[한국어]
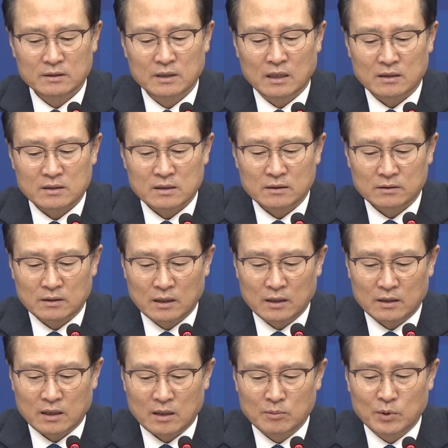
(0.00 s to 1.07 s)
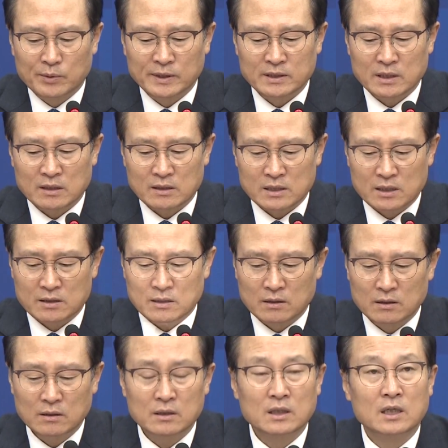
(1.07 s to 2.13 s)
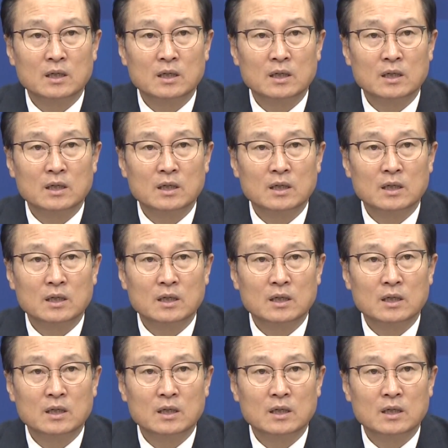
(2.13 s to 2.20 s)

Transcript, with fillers: 양승태 대법원장 시절